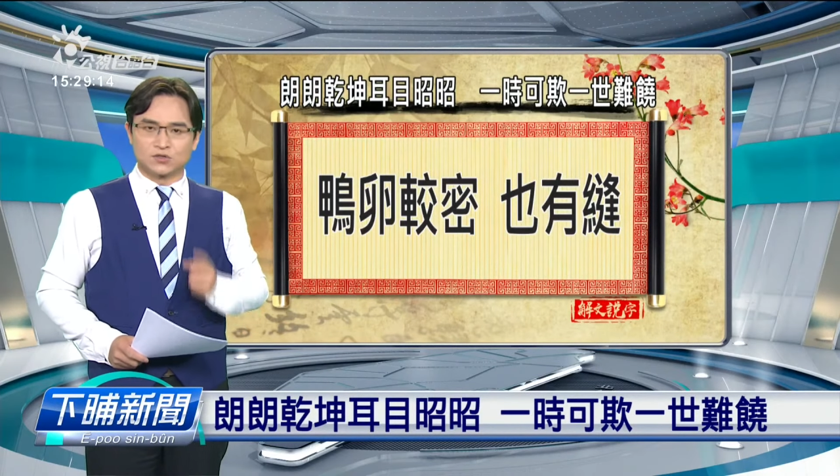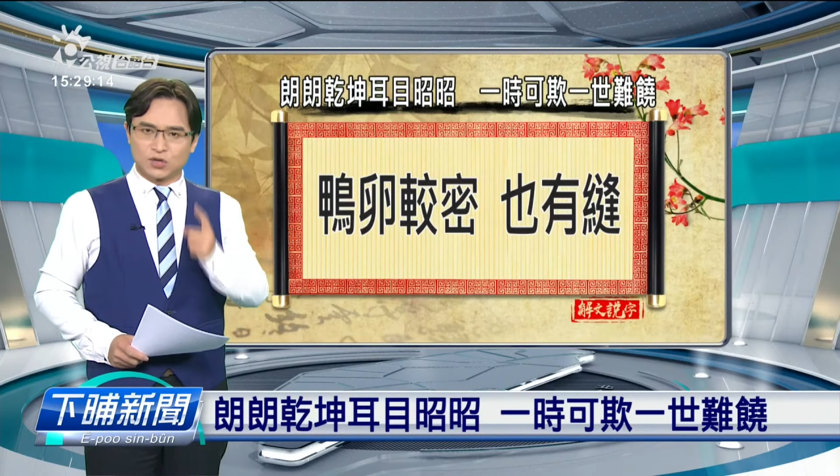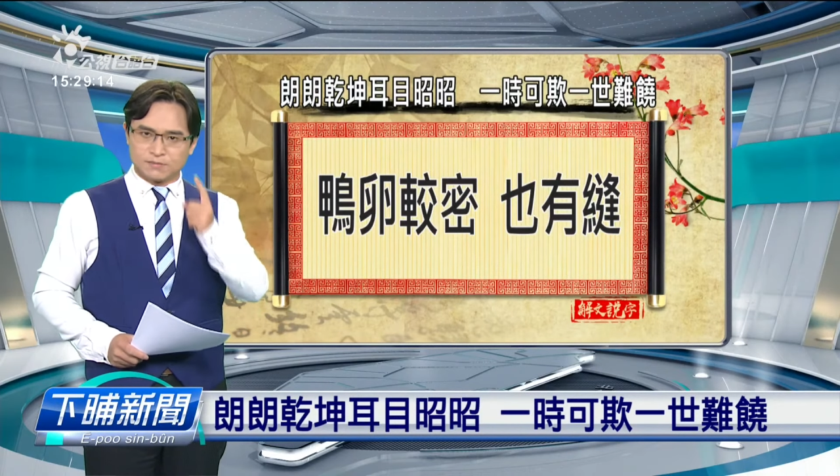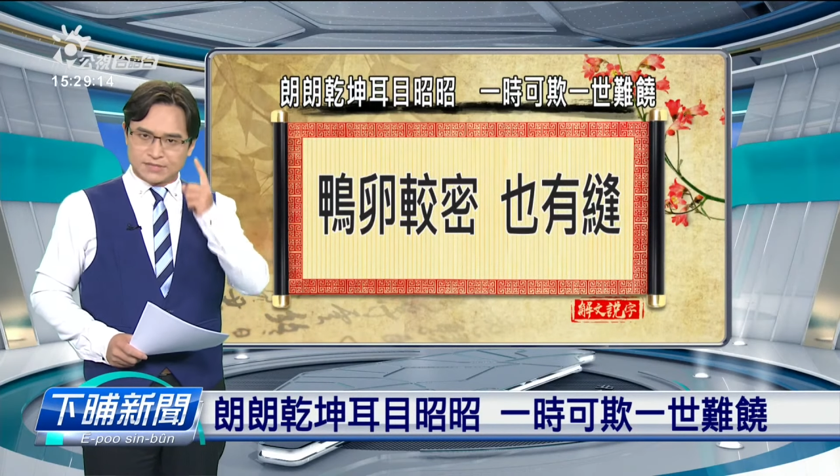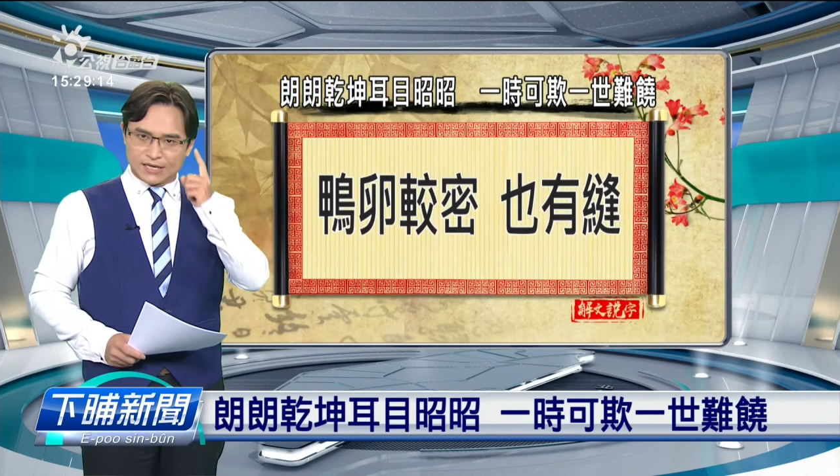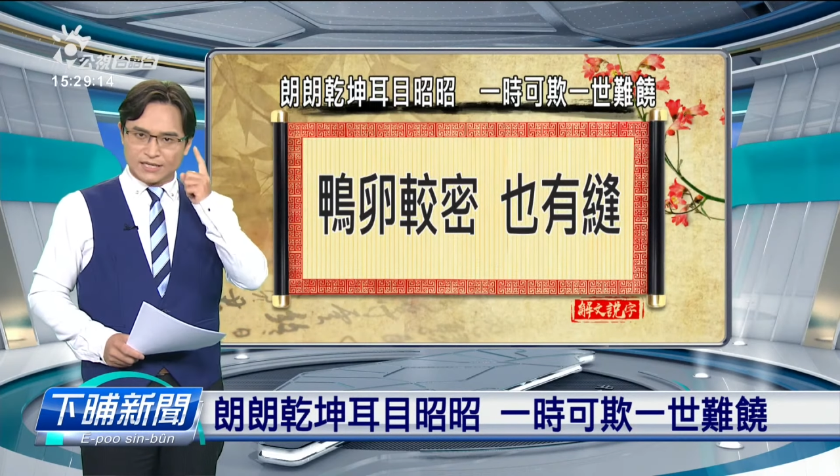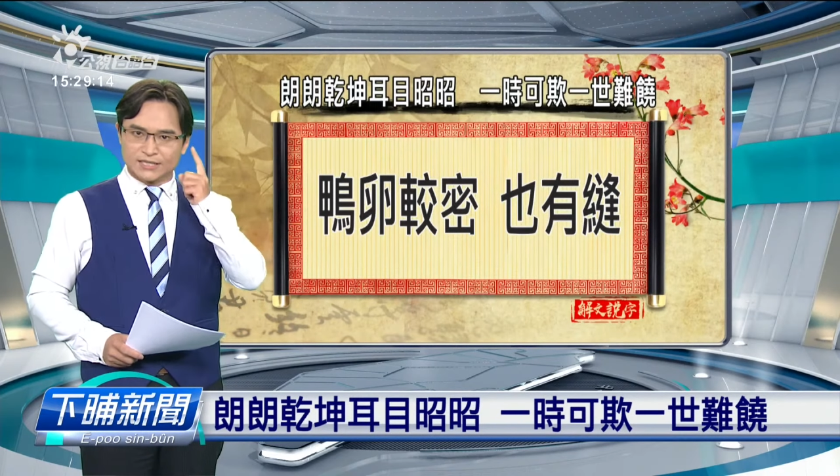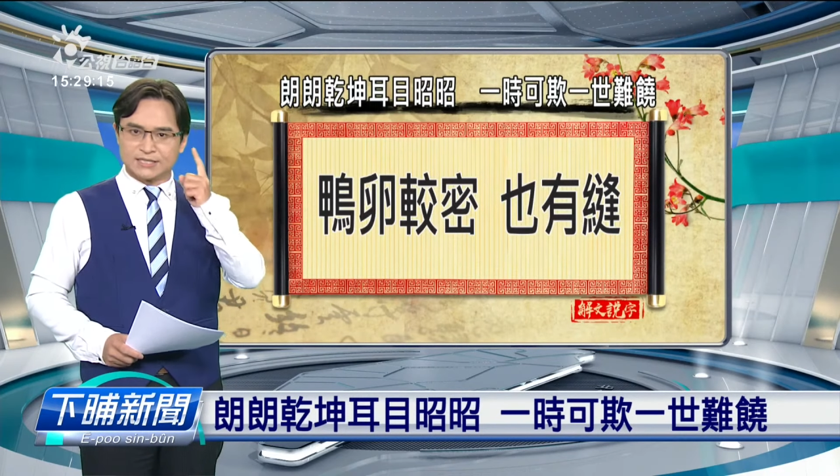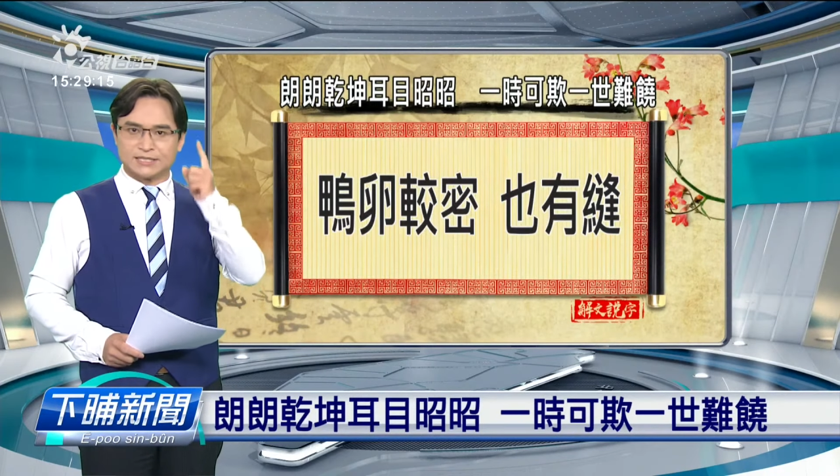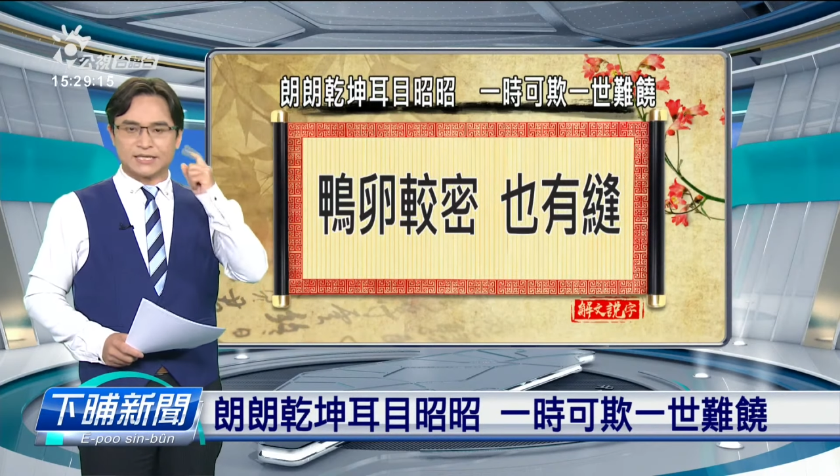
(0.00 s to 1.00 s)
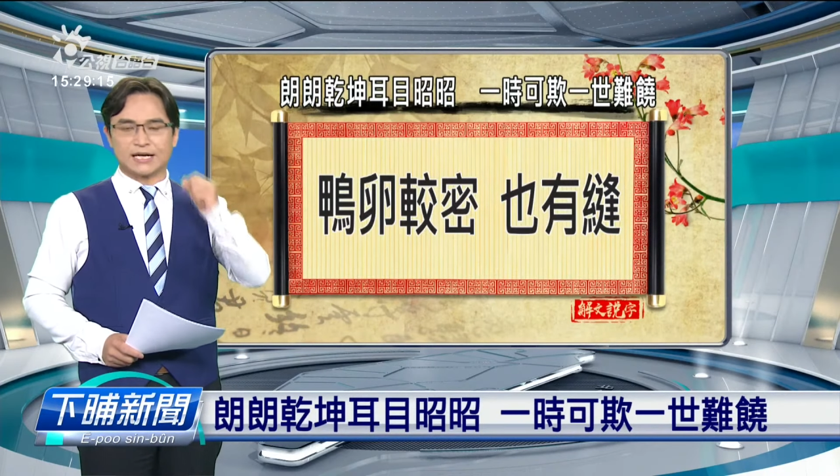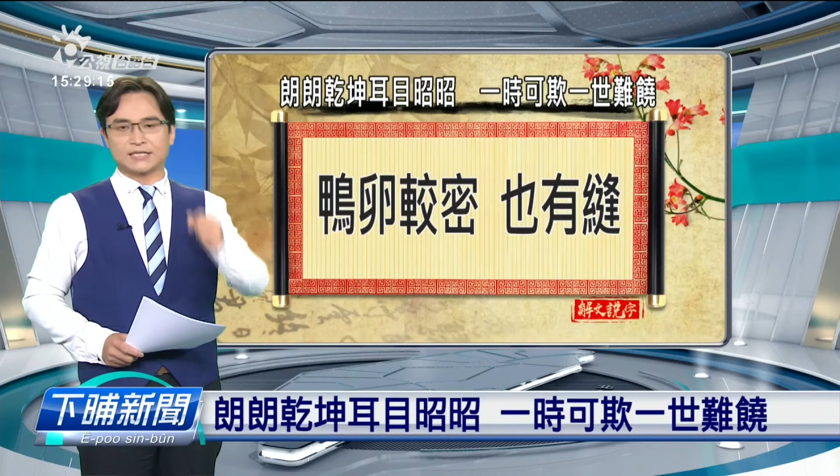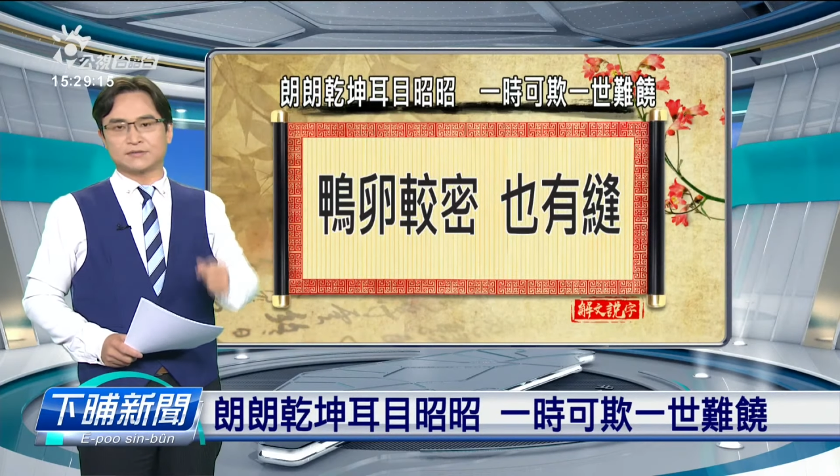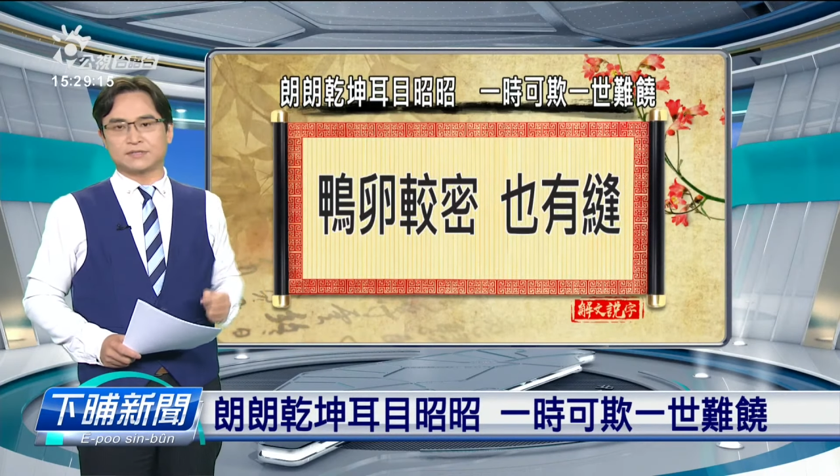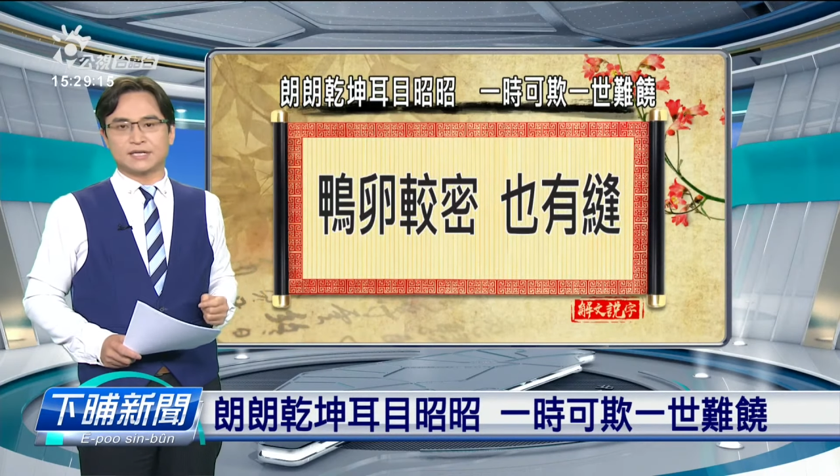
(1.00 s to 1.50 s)
算毋知你认真
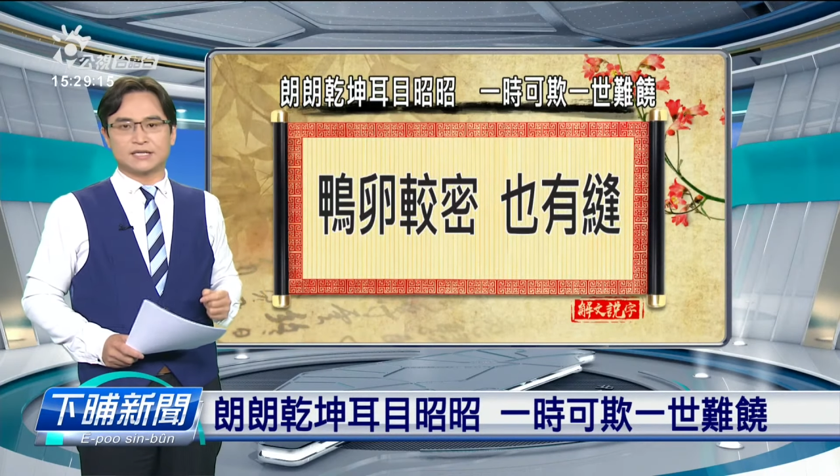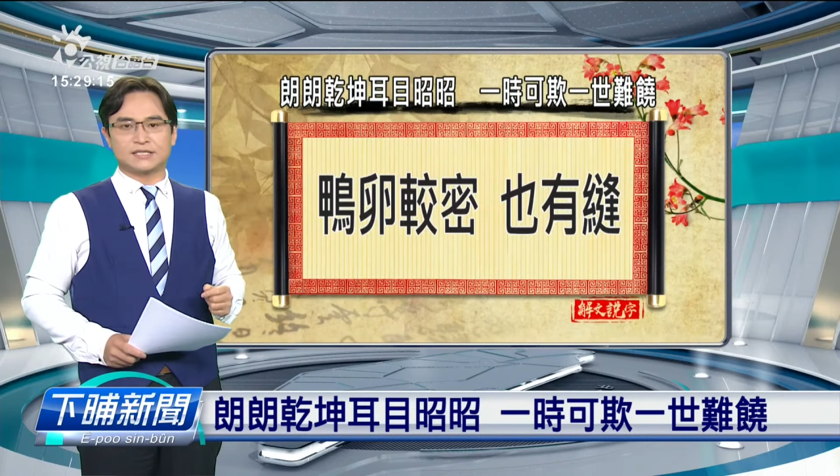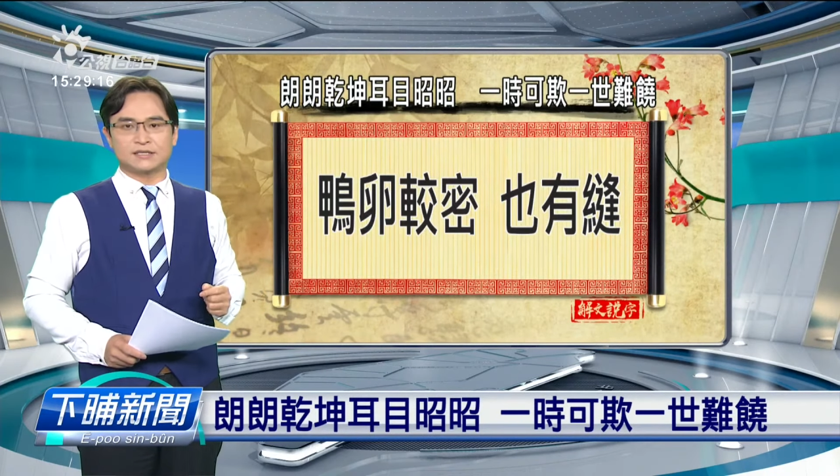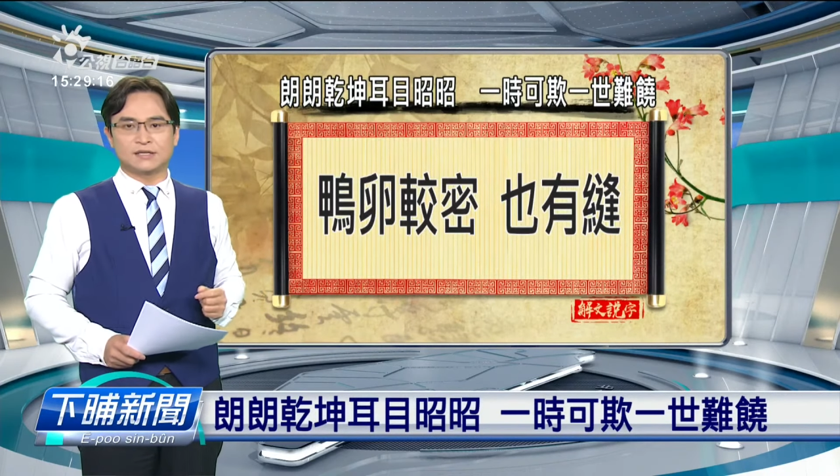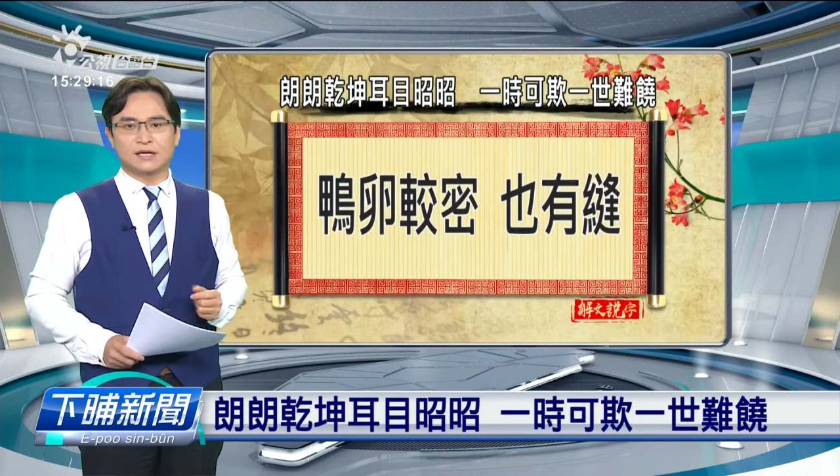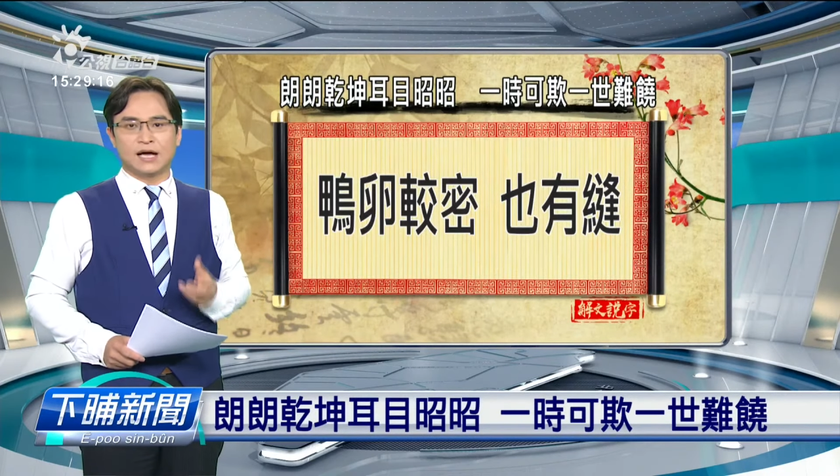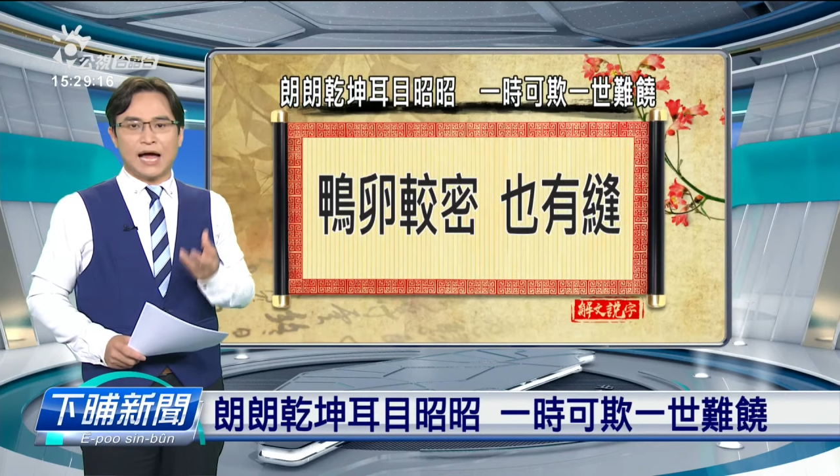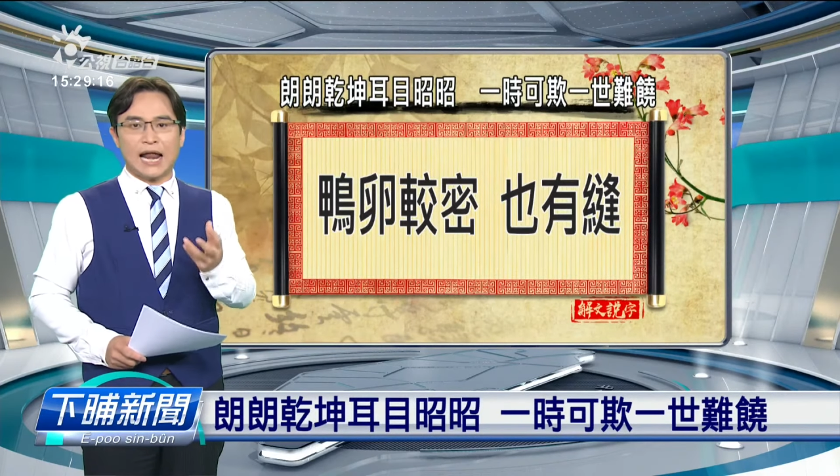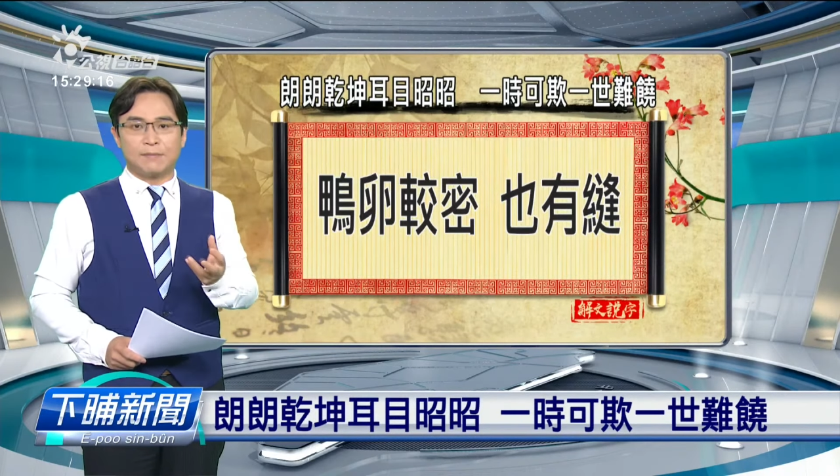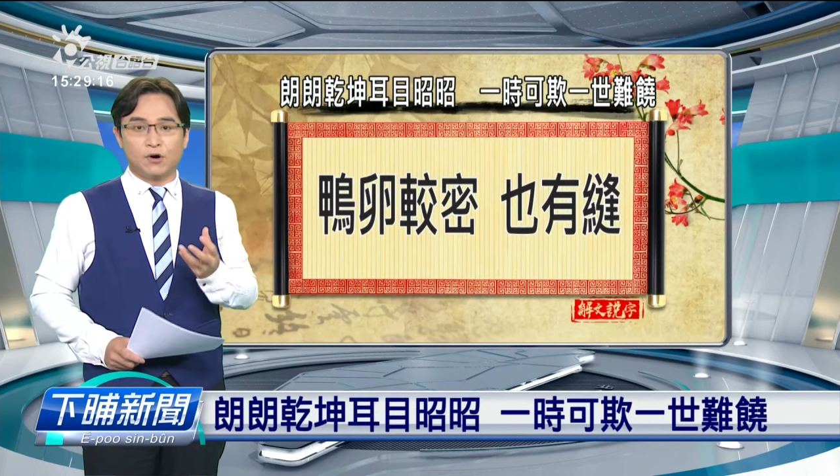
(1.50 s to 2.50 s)
甲想一个真，阿